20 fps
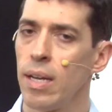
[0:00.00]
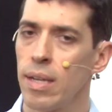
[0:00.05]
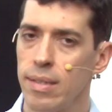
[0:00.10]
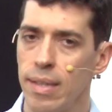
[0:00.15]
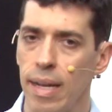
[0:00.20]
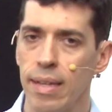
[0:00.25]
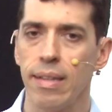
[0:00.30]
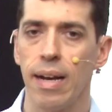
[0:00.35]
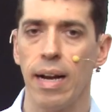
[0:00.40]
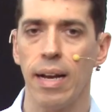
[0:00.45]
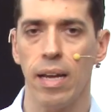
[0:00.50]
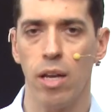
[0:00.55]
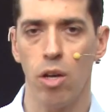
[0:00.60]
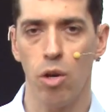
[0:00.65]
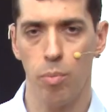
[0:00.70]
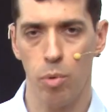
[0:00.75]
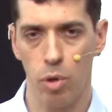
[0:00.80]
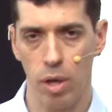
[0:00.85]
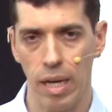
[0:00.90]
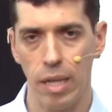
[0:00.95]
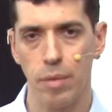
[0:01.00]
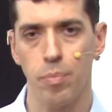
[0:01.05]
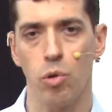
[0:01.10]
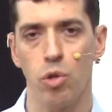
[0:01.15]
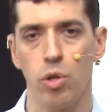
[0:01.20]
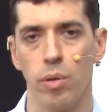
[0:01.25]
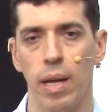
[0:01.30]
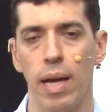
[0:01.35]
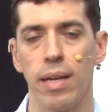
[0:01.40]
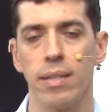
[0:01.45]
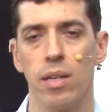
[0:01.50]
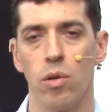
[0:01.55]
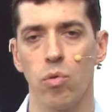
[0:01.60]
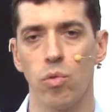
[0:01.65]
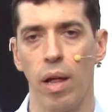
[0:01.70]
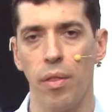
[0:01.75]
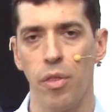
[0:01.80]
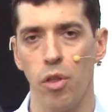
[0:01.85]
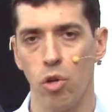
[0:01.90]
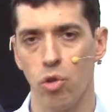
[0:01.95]
está tranquilo porque las posibilidades de
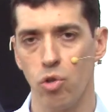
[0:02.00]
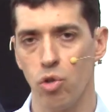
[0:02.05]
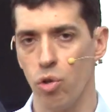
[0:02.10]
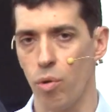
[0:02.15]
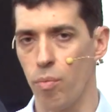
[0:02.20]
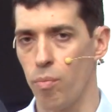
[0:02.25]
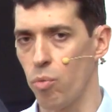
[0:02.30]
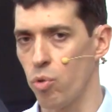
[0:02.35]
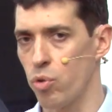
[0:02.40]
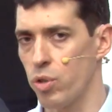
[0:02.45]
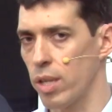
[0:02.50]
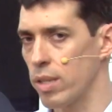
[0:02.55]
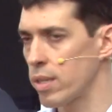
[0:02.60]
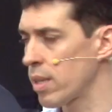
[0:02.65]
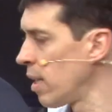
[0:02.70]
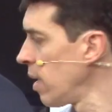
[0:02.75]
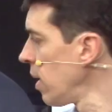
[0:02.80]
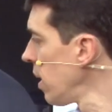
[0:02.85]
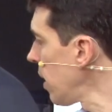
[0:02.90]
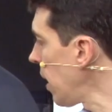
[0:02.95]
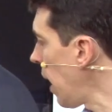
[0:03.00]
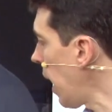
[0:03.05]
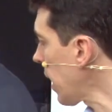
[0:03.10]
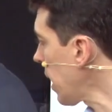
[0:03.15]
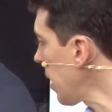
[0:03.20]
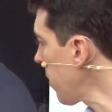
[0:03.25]
curación son muchas. Aquí